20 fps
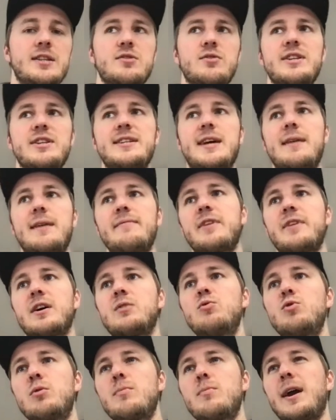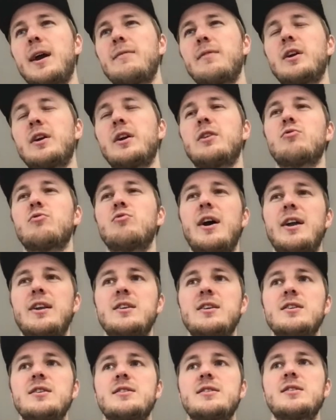sodass einfach Gutenberg wirklich
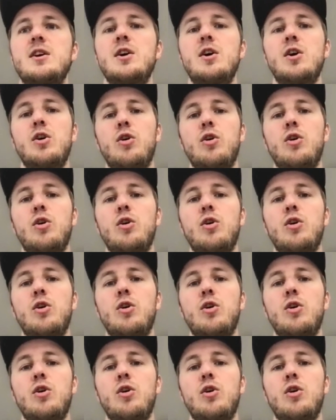ready ist,